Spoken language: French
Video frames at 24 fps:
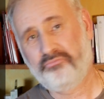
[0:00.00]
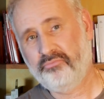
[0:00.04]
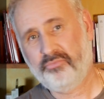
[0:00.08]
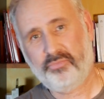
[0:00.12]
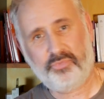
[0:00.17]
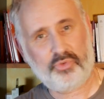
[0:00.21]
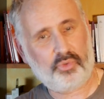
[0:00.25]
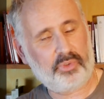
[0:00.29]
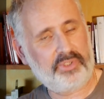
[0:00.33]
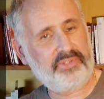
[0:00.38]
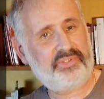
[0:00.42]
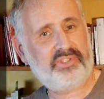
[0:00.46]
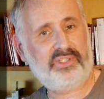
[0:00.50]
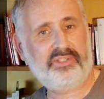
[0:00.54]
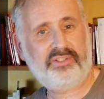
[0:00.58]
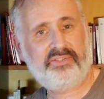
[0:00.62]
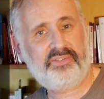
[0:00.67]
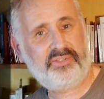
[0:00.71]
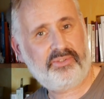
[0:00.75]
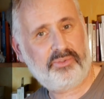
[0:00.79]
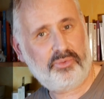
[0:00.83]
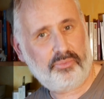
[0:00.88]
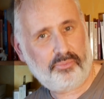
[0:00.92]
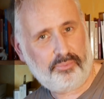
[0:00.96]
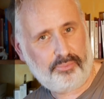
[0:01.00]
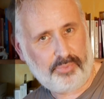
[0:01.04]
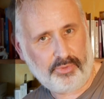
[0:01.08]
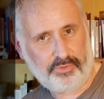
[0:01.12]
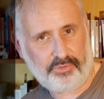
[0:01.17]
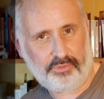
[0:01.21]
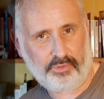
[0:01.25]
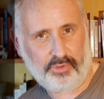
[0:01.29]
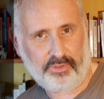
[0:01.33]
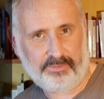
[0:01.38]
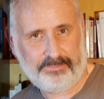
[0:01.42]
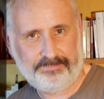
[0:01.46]
dans les sept
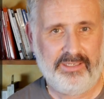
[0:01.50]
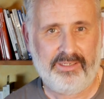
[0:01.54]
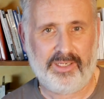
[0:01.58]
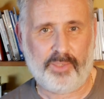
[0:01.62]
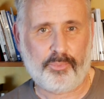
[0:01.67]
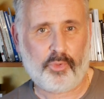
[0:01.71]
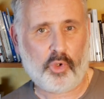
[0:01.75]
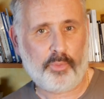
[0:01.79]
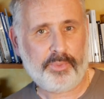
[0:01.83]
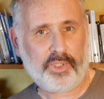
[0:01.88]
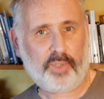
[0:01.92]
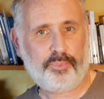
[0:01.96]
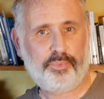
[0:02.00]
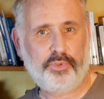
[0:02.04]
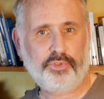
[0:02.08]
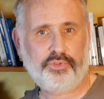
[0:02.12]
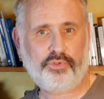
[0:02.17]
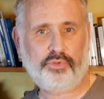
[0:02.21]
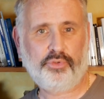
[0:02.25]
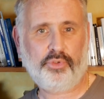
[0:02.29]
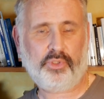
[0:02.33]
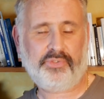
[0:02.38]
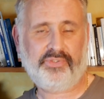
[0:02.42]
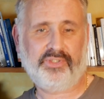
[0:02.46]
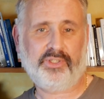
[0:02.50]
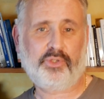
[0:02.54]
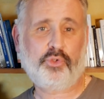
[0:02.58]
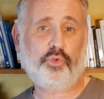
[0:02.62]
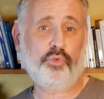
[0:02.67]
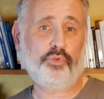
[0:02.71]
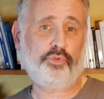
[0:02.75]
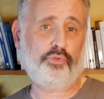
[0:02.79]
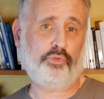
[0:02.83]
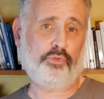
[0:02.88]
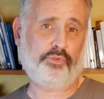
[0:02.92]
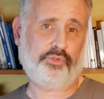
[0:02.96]
postures. La première posture, c'est
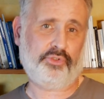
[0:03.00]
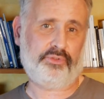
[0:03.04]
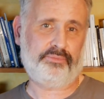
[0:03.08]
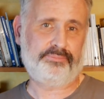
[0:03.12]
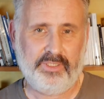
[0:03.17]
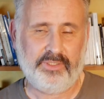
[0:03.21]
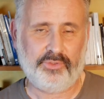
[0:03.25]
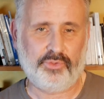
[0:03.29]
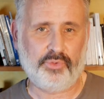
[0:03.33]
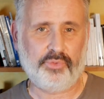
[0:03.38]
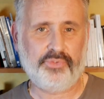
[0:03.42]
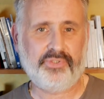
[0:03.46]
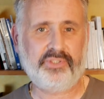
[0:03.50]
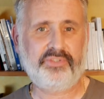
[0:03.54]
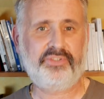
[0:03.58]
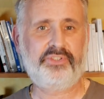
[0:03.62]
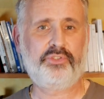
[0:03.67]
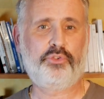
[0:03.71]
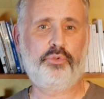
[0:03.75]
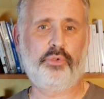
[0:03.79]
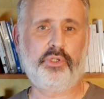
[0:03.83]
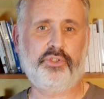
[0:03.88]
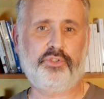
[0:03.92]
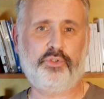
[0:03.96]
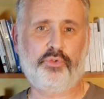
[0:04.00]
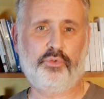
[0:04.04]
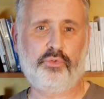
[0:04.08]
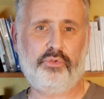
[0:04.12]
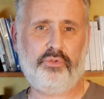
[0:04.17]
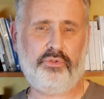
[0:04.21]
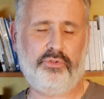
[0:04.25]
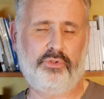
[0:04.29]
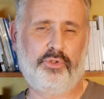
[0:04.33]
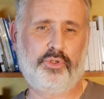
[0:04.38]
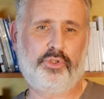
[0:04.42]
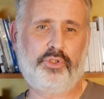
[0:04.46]
consultant. Dans cette
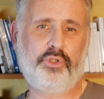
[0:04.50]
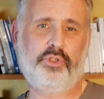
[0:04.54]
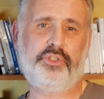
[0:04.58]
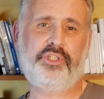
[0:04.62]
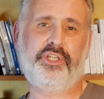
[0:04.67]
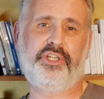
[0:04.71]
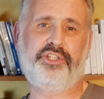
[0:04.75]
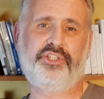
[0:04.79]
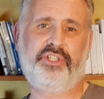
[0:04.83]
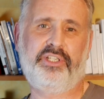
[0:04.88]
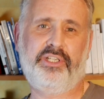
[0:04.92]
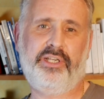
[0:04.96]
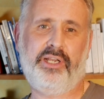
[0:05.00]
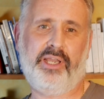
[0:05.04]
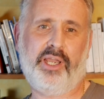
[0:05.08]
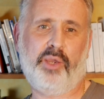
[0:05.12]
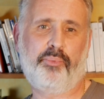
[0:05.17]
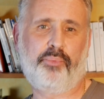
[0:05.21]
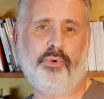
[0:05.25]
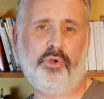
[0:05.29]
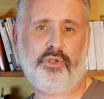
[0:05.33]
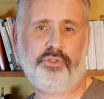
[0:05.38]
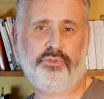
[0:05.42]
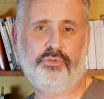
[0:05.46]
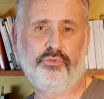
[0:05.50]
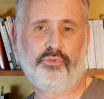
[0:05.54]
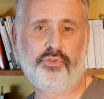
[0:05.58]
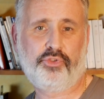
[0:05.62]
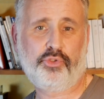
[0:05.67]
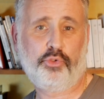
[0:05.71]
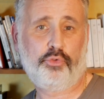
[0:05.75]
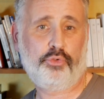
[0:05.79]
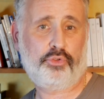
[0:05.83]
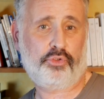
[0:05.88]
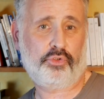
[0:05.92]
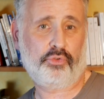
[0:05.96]
situation, le coach agile apporte une
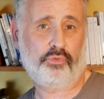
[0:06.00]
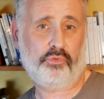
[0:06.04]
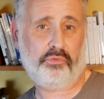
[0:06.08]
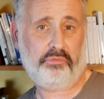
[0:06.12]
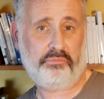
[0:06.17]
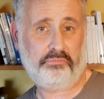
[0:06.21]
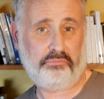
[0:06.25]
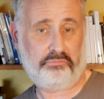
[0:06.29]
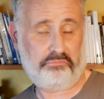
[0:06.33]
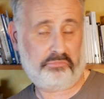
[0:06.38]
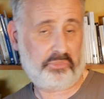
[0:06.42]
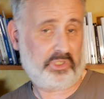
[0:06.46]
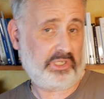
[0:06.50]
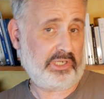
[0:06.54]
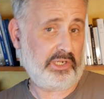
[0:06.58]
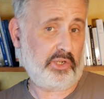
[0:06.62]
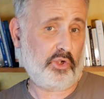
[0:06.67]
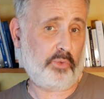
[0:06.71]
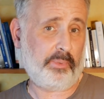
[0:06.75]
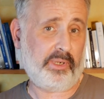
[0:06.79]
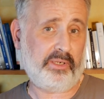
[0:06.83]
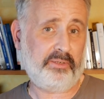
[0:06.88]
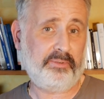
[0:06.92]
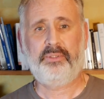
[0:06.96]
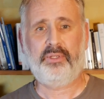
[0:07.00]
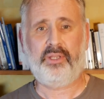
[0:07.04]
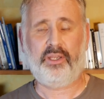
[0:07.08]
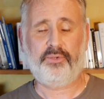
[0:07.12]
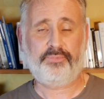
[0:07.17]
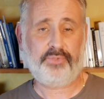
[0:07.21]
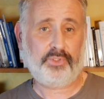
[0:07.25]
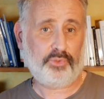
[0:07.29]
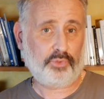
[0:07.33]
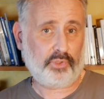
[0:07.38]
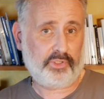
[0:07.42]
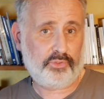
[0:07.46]
solution clé en main
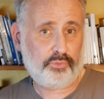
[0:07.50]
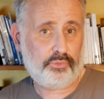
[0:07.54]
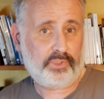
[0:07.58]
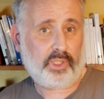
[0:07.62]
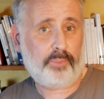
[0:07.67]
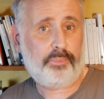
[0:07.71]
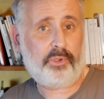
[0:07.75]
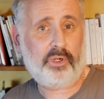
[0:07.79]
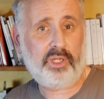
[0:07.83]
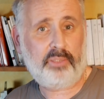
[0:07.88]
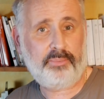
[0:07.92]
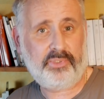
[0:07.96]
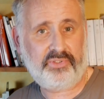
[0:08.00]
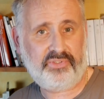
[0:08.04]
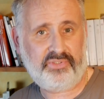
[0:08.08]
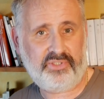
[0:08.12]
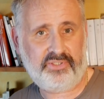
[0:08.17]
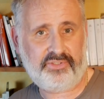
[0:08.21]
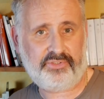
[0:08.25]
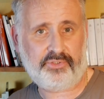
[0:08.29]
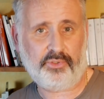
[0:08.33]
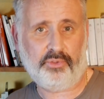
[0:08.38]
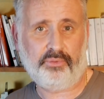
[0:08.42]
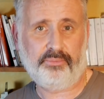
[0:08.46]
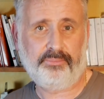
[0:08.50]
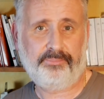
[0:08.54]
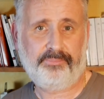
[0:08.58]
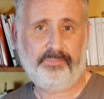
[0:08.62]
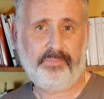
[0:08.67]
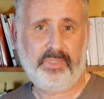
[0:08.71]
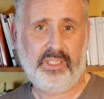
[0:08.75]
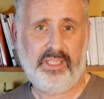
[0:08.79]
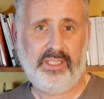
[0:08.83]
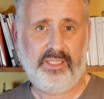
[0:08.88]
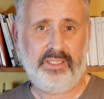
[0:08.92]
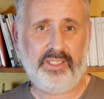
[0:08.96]
afin de résoudre un problème existant.
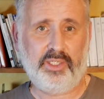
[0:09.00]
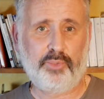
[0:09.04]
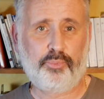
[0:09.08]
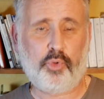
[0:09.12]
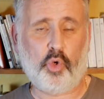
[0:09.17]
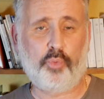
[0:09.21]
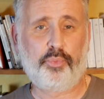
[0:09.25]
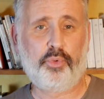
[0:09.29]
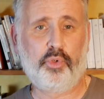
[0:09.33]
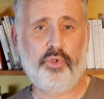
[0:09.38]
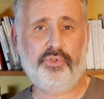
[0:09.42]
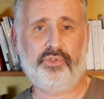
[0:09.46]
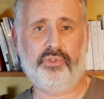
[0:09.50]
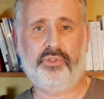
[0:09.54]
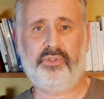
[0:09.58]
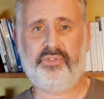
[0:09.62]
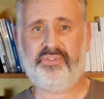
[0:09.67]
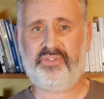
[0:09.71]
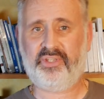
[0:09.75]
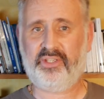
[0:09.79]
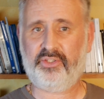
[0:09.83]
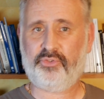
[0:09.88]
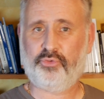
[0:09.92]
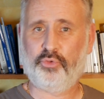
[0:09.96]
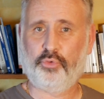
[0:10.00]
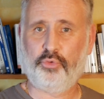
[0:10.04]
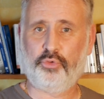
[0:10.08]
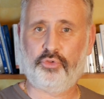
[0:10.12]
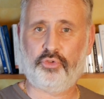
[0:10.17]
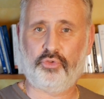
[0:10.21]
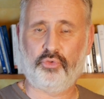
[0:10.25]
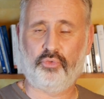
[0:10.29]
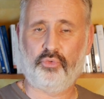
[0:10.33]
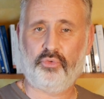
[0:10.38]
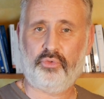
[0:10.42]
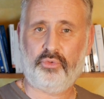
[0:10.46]
Il propose sa
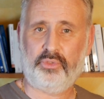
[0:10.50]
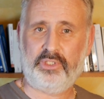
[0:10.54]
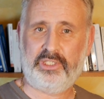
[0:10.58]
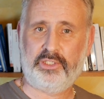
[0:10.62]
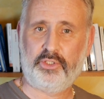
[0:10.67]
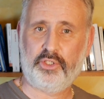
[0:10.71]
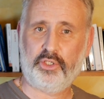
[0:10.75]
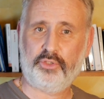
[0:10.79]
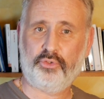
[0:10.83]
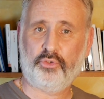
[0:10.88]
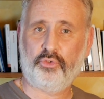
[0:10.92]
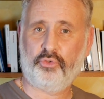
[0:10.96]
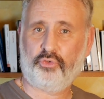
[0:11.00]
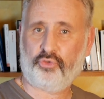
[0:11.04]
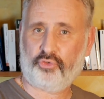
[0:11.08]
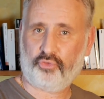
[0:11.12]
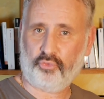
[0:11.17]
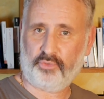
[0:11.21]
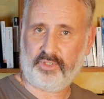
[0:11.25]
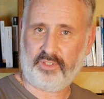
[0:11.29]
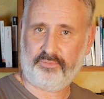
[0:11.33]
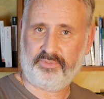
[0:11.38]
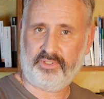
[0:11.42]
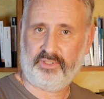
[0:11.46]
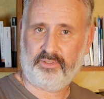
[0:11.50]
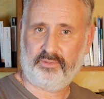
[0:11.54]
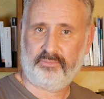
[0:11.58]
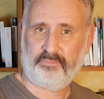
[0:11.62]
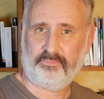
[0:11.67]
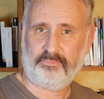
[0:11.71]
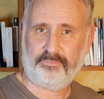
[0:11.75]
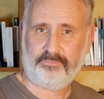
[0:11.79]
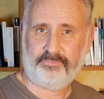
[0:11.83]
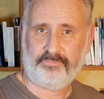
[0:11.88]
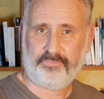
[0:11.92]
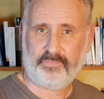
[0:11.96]
solution, il donne son avis.
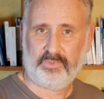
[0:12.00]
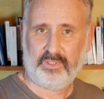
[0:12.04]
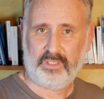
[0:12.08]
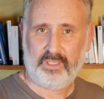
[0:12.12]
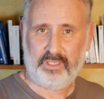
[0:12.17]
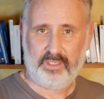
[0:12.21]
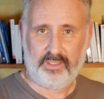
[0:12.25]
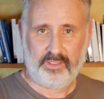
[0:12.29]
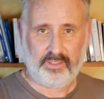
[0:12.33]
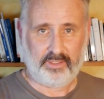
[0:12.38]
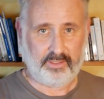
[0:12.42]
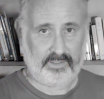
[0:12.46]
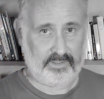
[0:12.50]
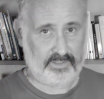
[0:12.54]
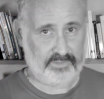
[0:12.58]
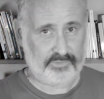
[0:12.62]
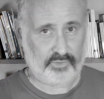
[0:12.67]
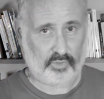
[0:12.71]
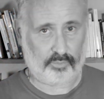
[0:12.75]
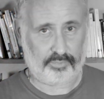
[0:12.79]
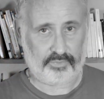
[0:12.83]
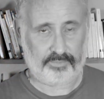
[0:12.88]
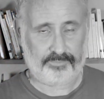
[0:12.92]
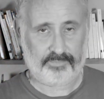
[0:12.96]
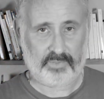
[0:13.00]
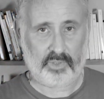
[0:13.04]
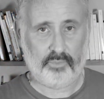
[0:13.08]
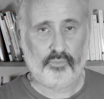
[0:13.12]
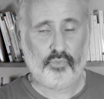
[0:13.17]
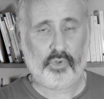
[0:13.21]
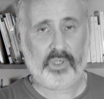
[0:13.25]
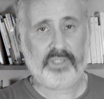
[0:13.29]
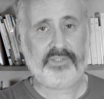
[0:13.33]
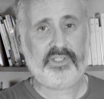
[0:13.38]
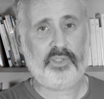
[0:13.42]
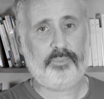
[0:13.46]
Exemple,
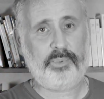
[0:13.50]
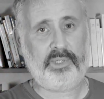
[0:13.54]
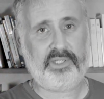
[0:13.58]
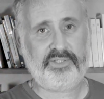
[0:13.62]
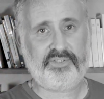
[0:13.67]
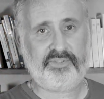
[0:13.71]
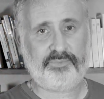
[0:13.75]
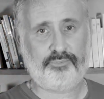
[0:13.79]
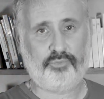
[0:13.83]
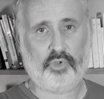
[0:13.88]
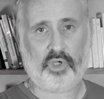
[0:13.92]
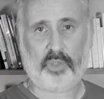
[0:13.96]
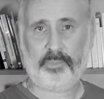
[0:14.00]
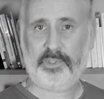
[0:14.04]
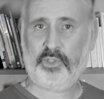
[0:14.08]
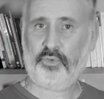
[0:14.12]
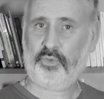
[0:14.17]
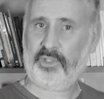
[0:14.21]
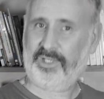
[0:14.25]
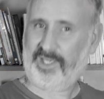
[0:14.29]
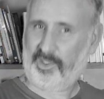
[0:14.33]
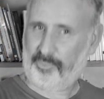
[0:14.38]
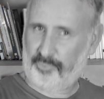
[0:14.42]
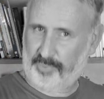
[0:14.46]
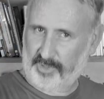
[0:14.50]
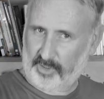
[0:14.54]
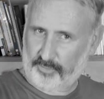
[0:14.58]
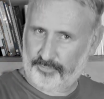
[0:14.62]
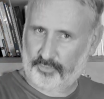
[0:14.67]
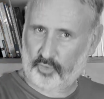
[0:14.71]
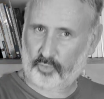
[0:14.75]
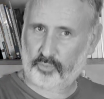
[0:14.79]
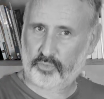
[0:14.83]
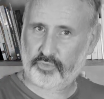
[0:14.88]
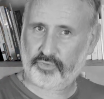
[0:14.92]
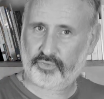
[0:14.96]
moi à ta place, pour améliorer la
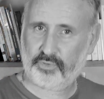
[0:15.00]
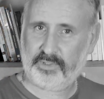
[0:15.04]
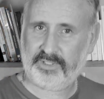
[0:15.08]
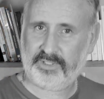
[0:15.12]
performance de